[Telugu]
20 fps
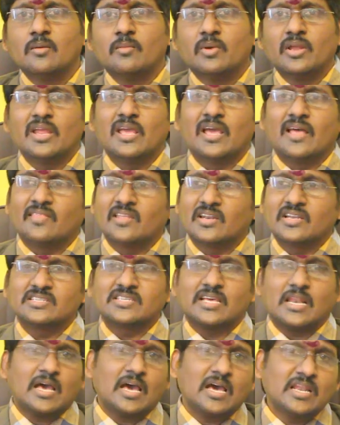మరి అందరికి
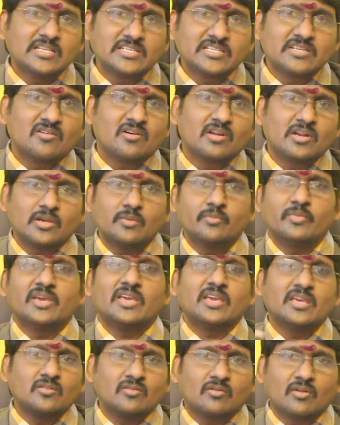సలహాలు ఇచ్చిన వారికి
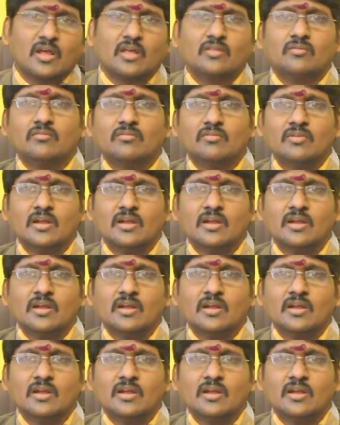మీకెందుకు రాదు